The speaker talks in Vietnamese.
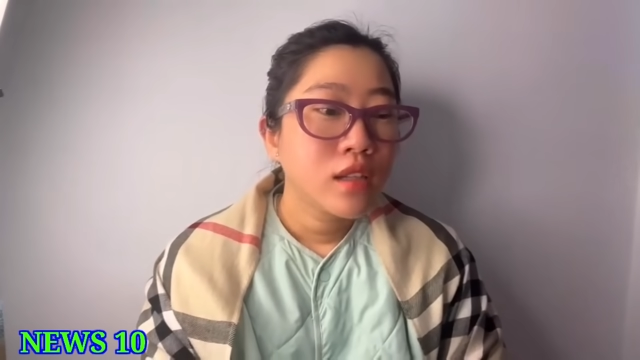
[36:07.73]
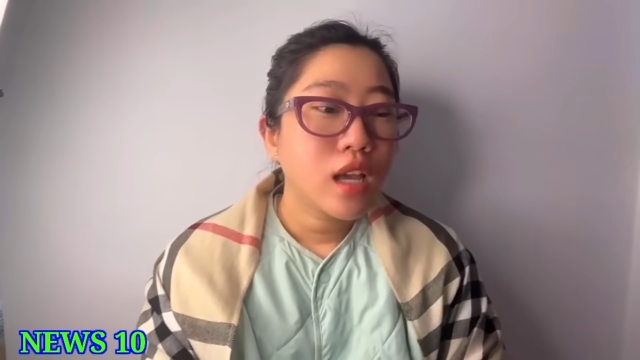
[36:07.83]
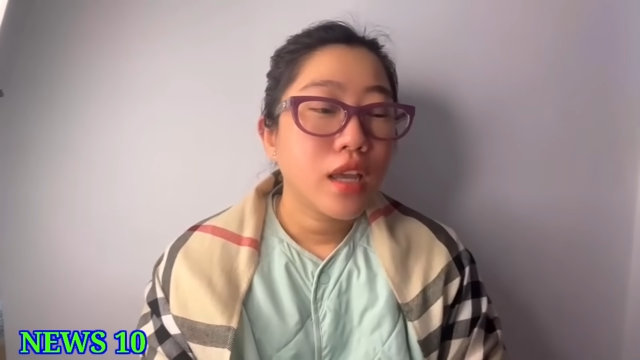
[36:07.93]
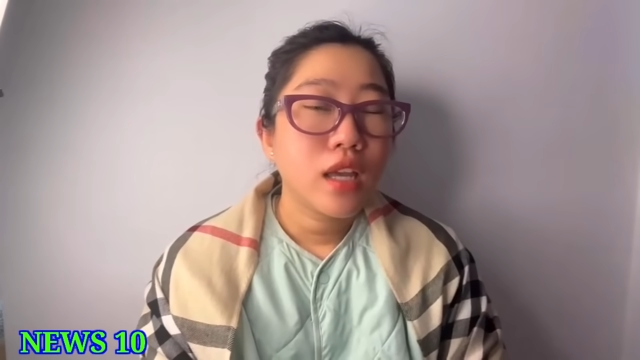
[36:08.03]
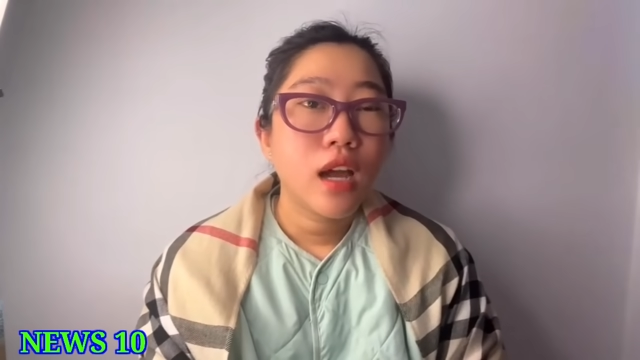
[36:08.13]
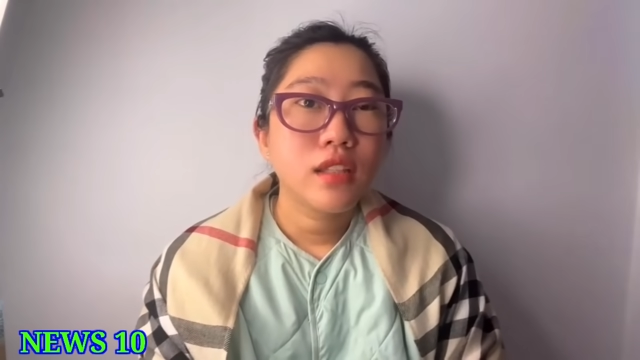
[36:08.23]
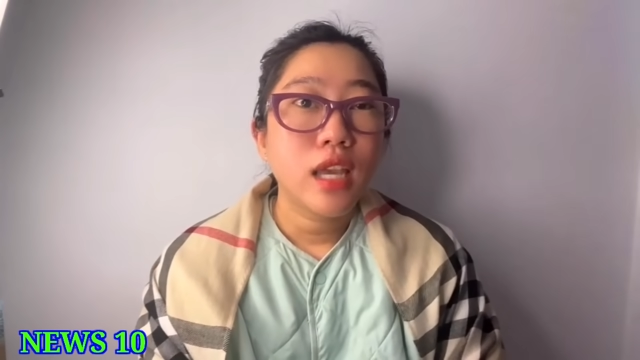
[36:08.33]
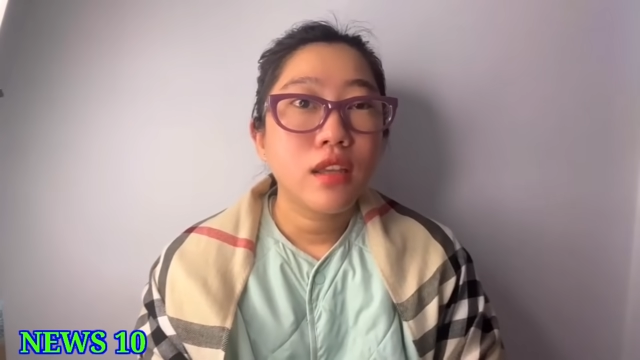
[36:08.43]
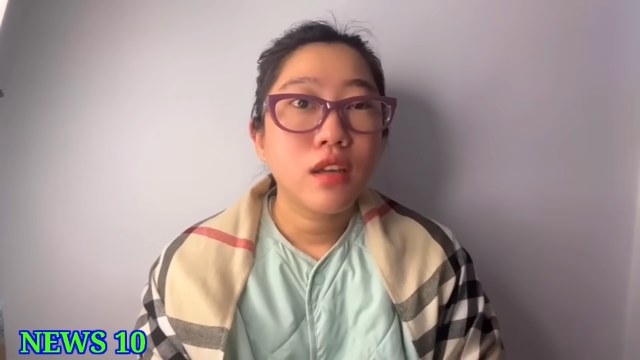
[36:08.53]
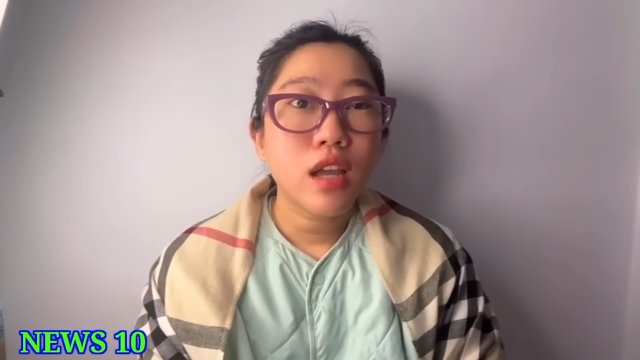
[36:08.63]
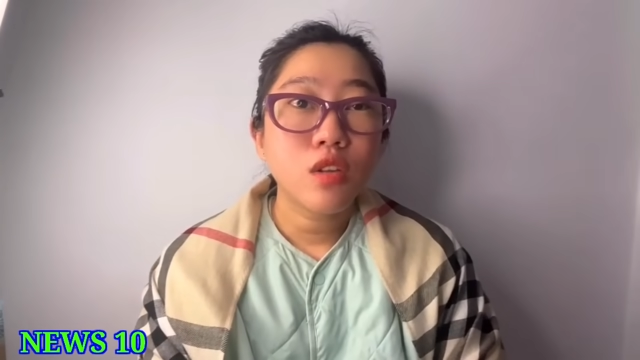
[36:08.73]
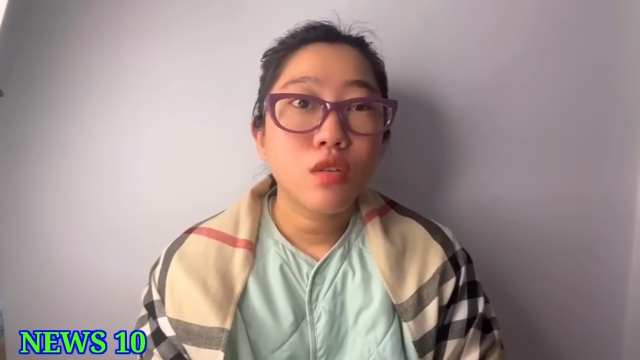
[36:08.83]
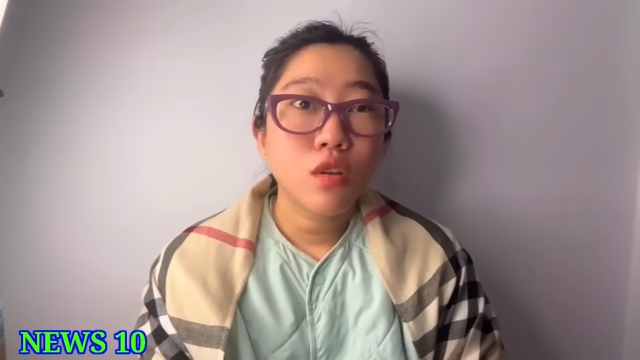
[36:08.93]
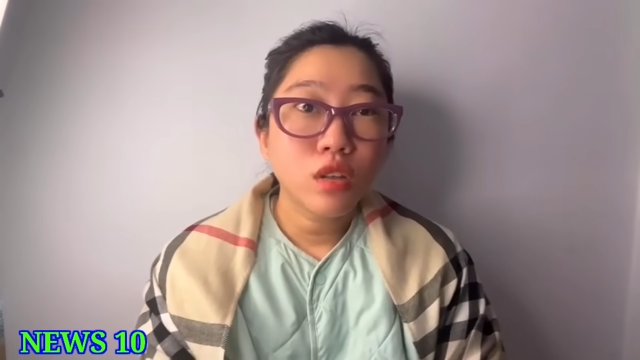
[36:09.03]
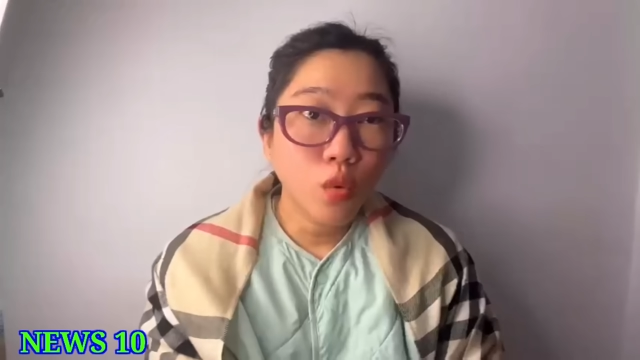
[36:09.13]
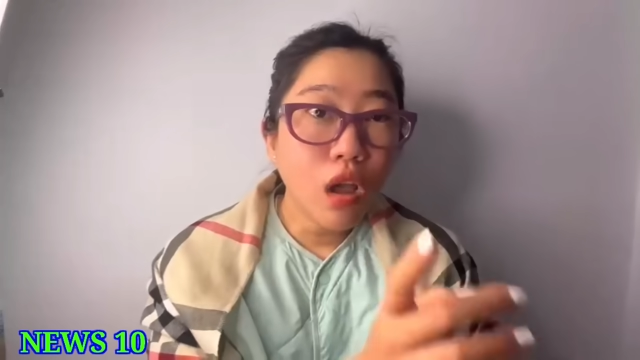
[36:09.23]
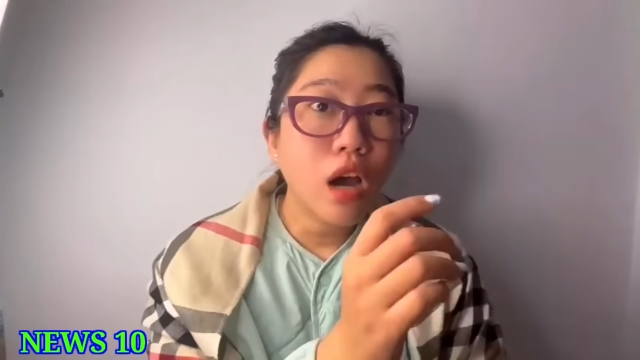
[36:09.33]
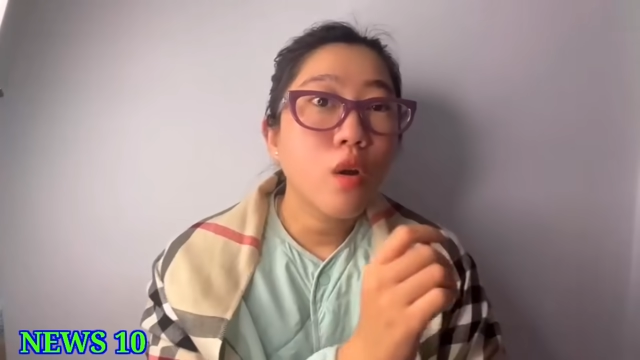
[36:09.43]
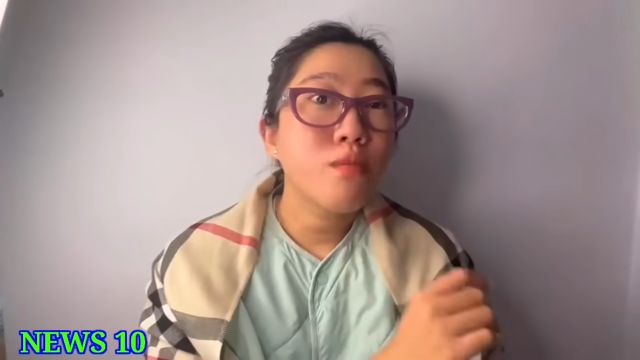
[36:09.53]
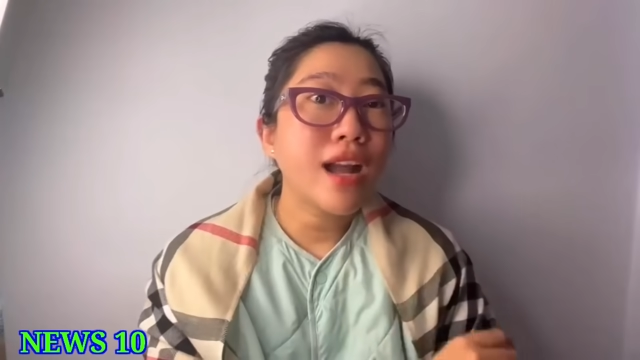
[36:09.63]
thì ờ, chị cái, cái tủ
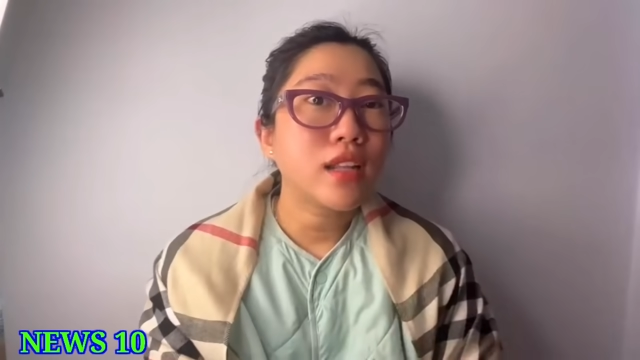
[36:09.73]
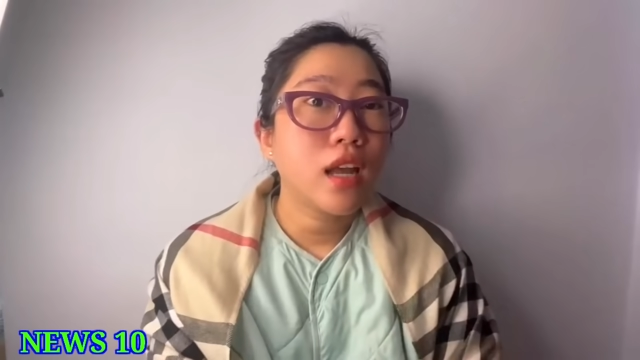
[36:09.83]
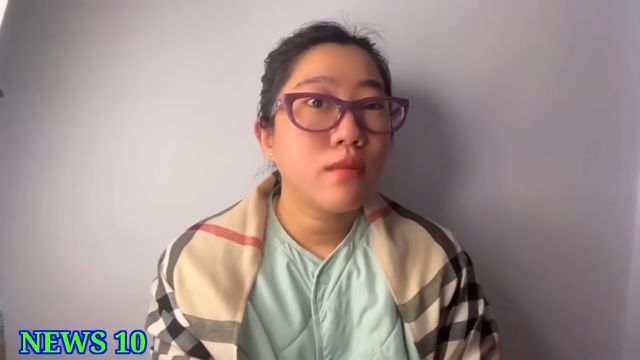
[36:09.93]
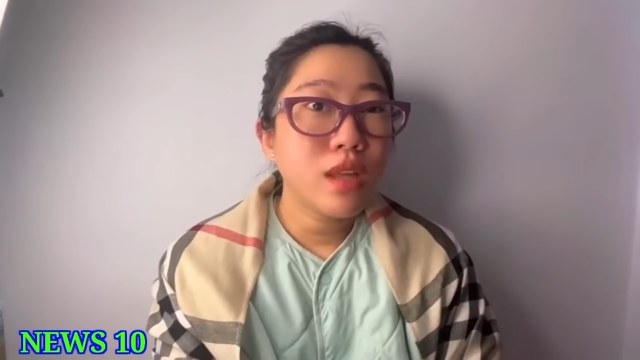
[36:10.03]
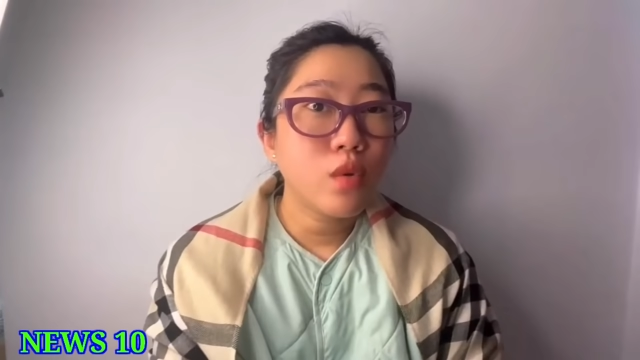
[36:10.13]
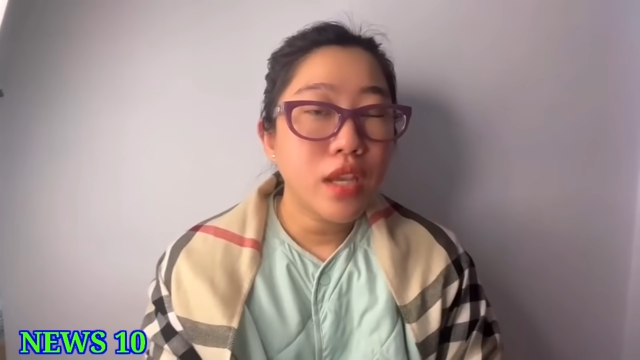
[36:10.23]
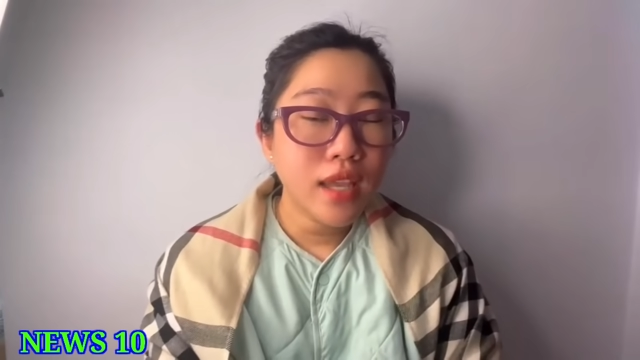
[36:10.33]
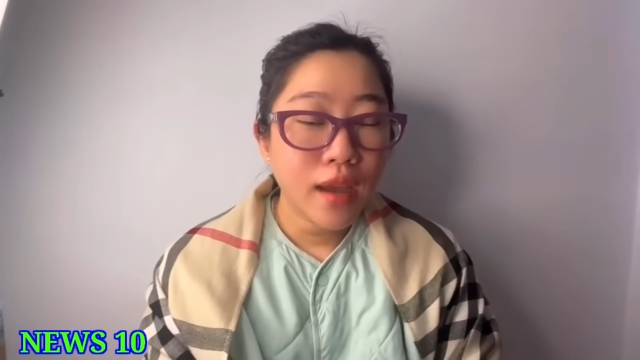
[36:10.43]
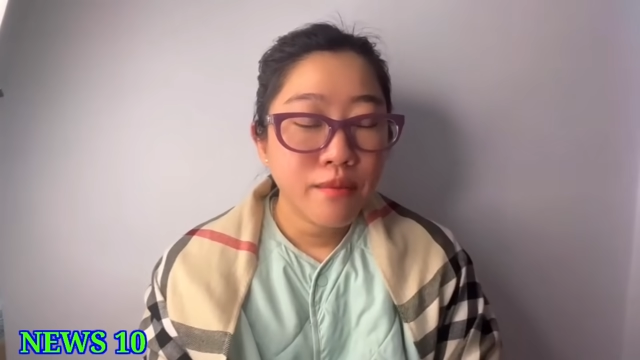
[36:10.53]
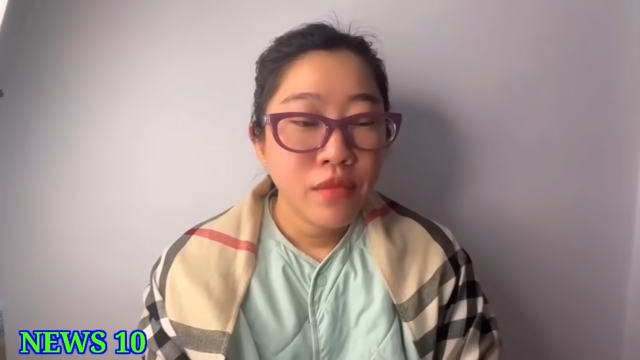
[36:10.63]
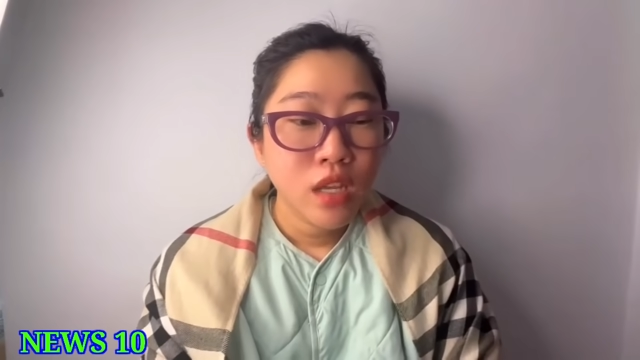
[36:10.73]
thờ nó cũng mắc tiền lắm nha quý vị nha